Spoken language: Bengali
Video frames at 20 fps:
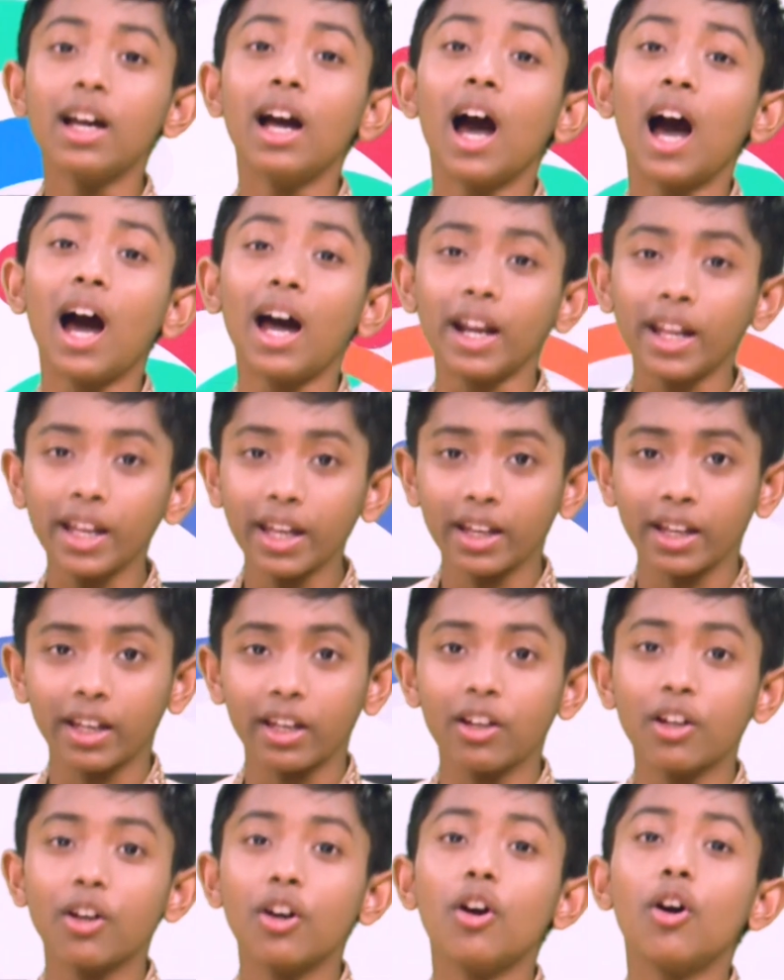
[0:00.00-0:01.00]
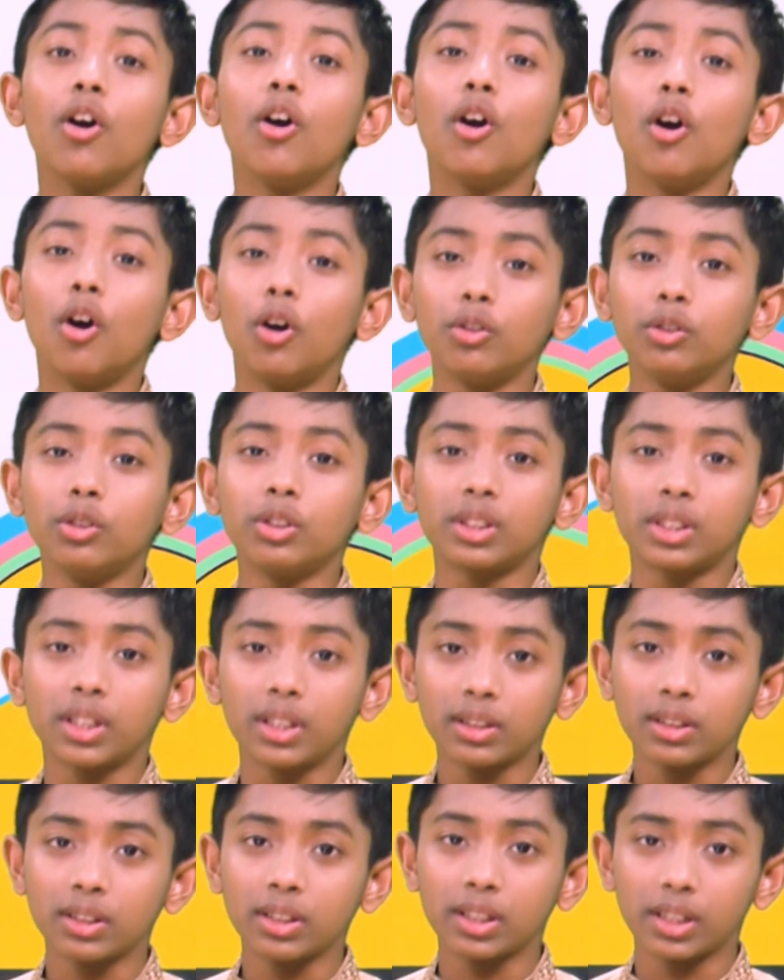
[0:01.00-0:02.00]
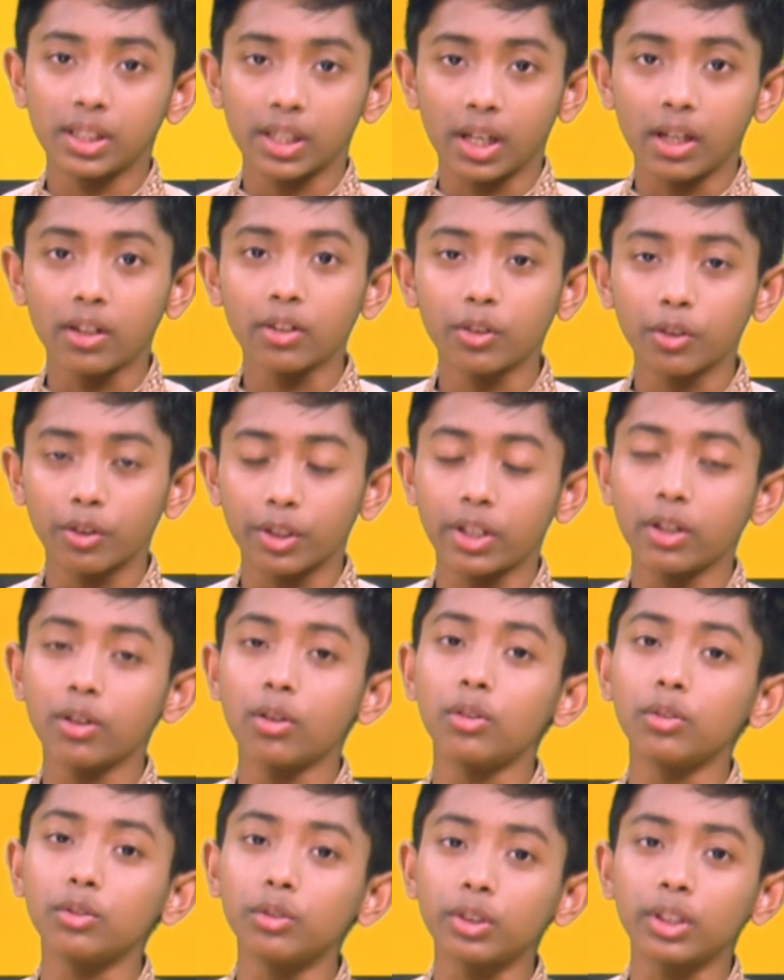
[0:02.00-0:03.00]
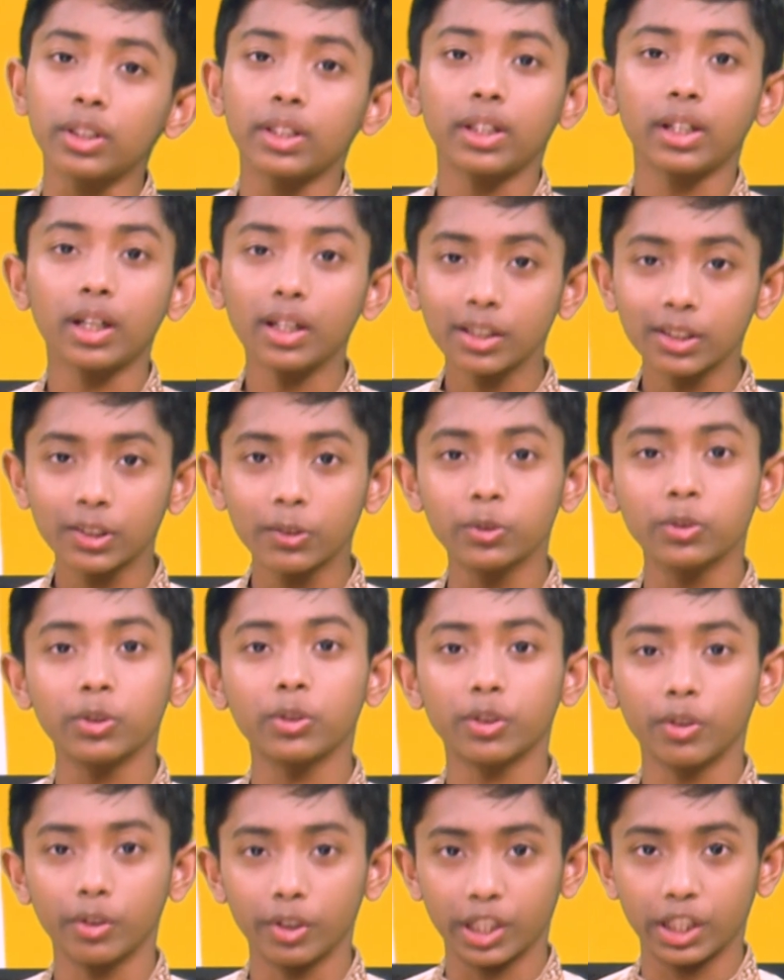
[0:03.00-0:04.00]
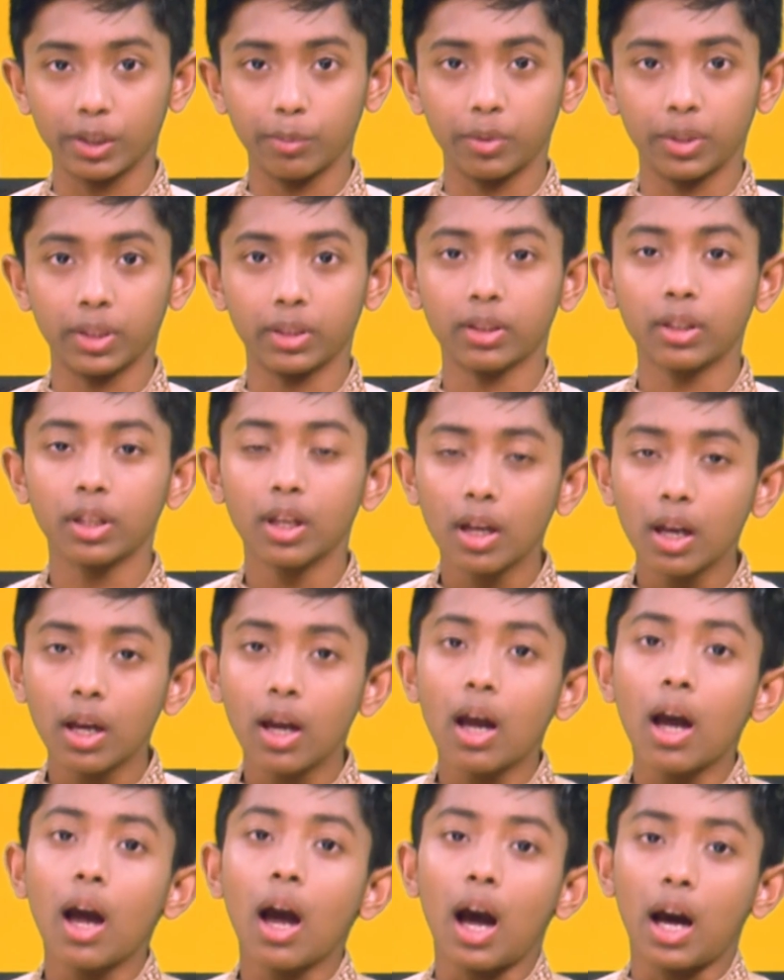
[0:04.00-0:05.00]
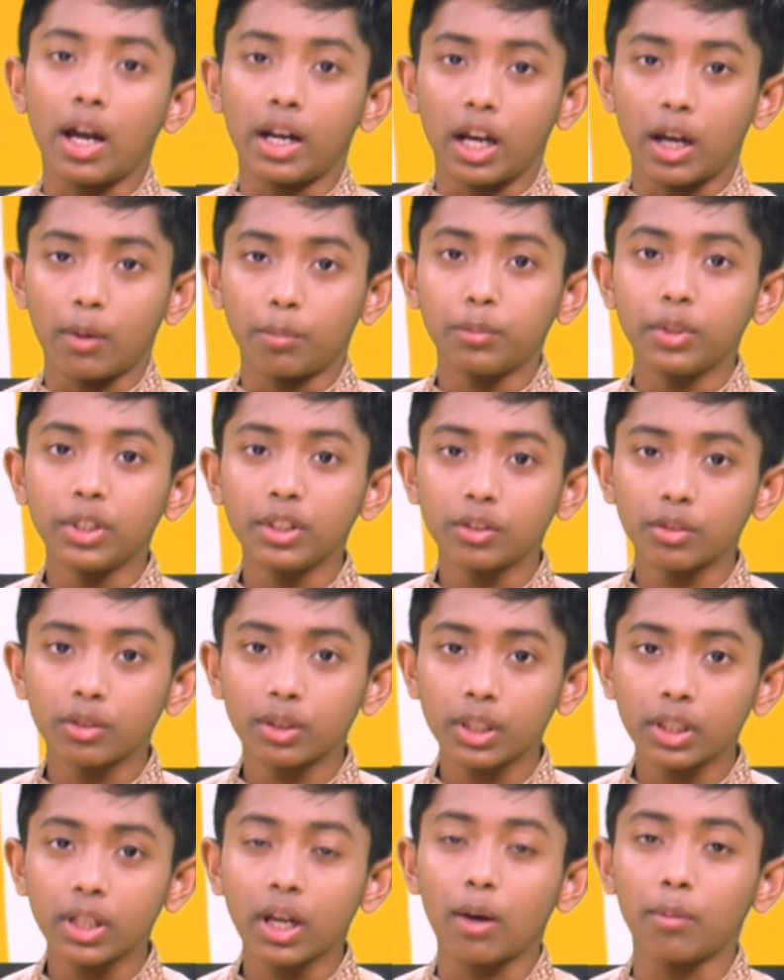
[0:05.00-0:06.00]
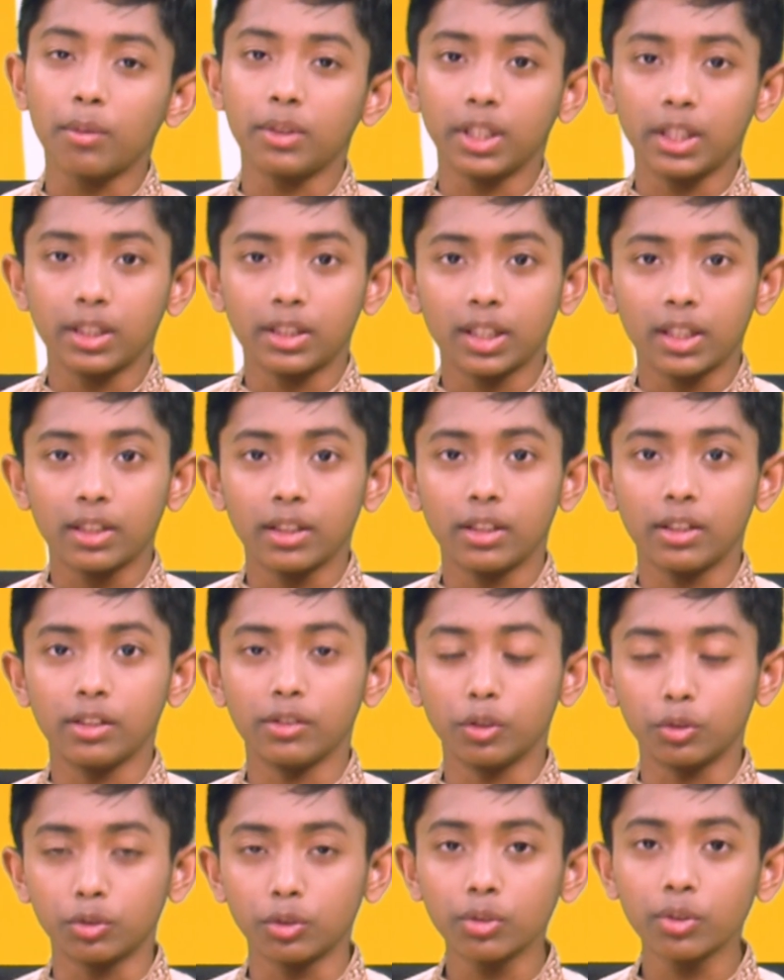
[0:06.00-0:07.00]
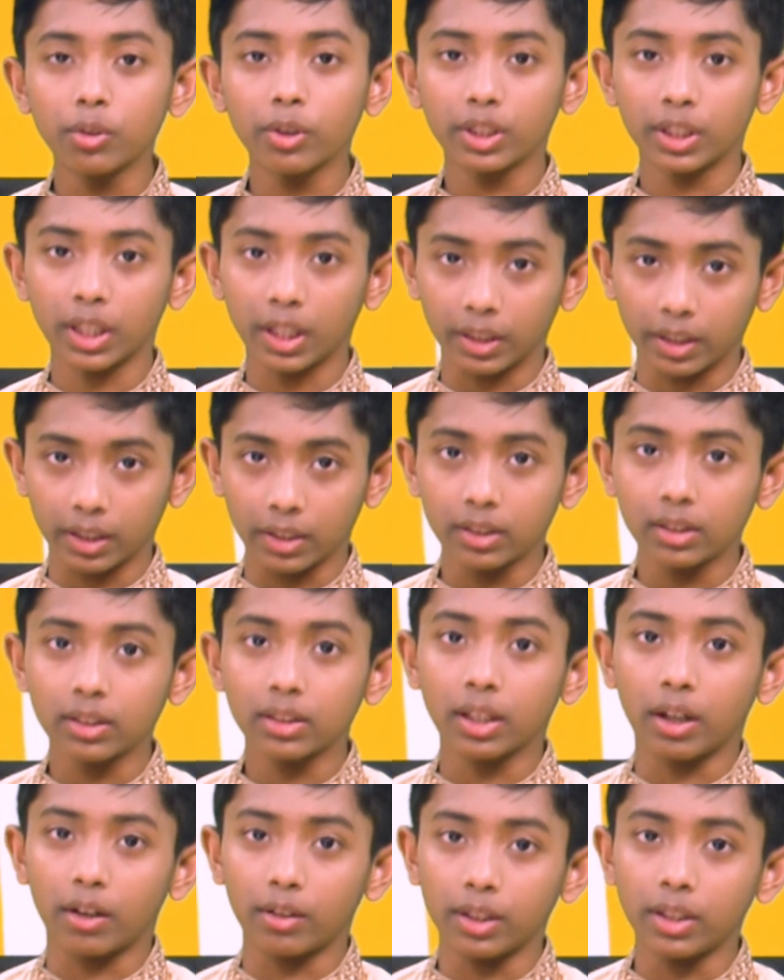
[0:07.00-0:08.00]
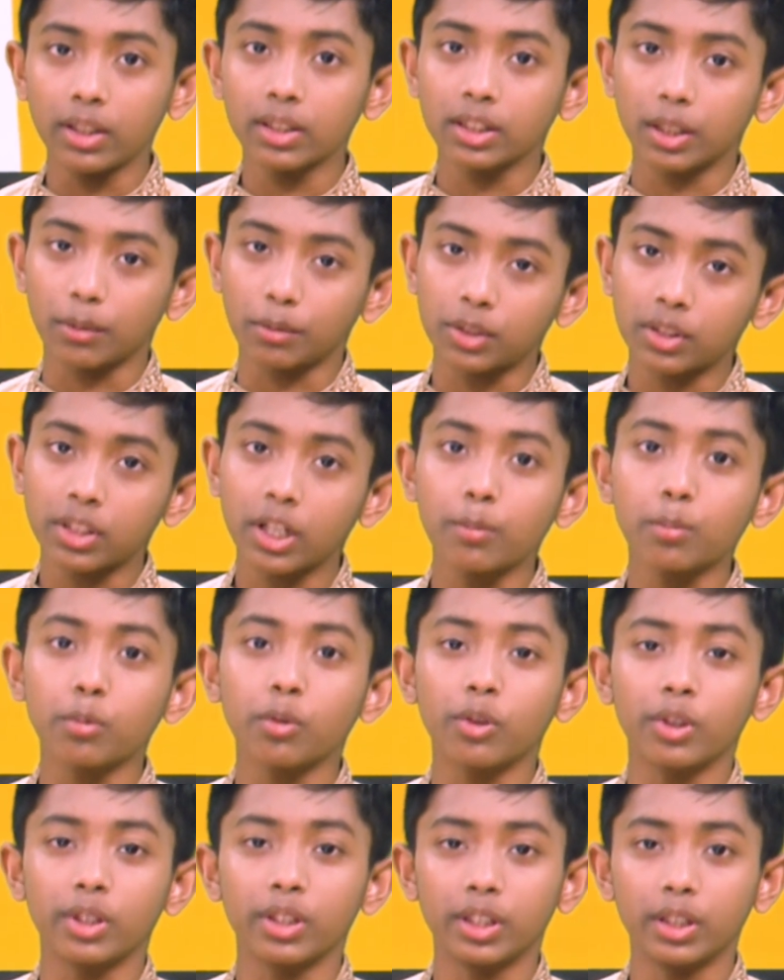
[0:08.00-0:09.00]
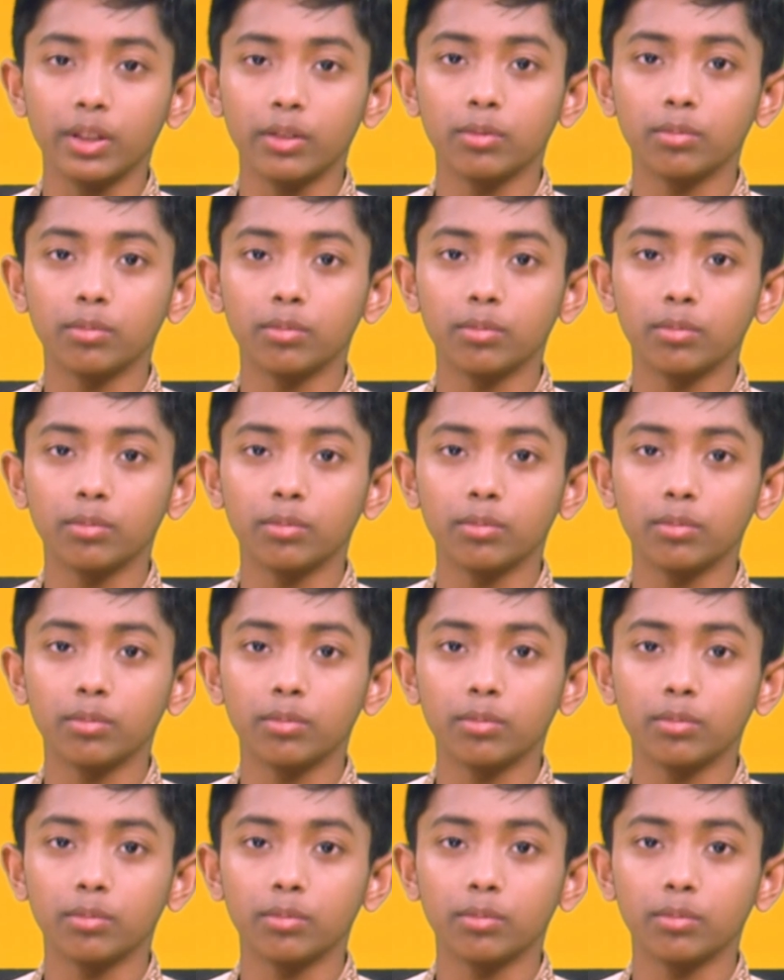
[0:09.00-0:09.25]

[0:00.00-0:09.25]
আর হ্যাঁ অনুষ্ঠানটি শেয়ার করে অন্যকে দেখার সুযোগ করে দিবেন আর আপনি যদি আমাদের চ্যানেলে নতুন হয়ে থাকেন তাহলে সাবস্ক্রাইব করে দিন